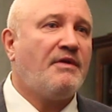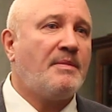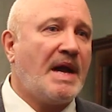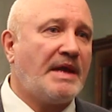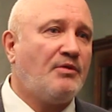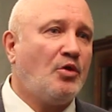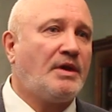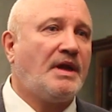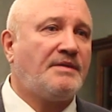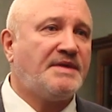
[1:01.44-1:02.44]

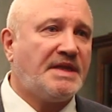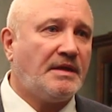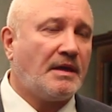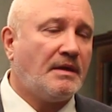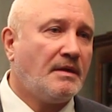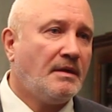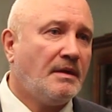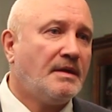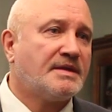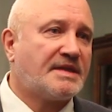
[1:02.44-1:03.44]
выманивают реквизиты,
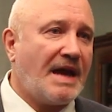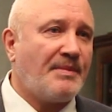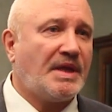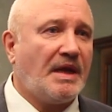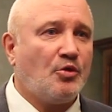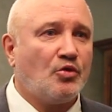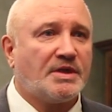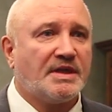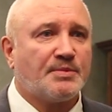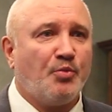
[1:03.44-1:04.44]
самый
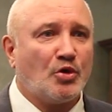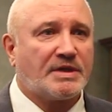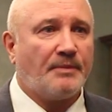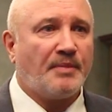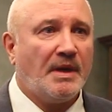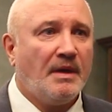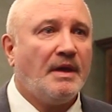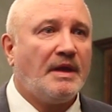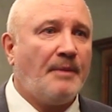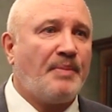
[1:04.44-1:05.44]
надежный способ
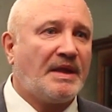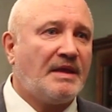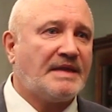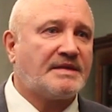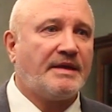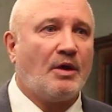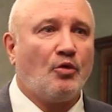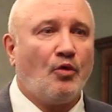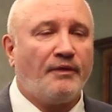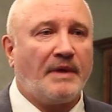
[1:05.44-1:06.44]
не поддаться на
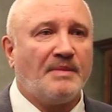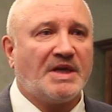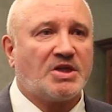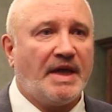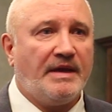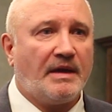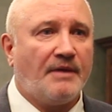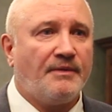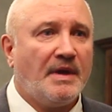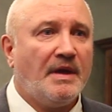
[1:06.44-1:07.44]
уловки
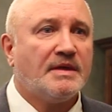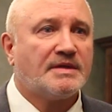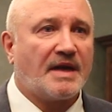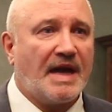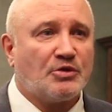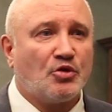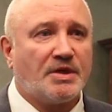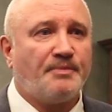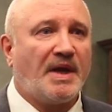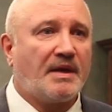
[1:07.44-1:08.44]
мошенников – сразу
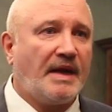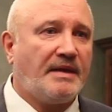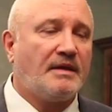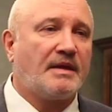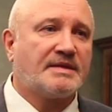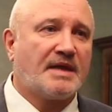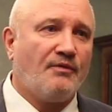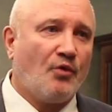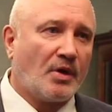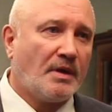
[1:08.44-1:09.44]
же прекратить
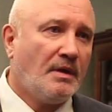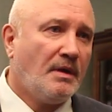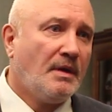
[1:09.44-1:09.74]
разговор –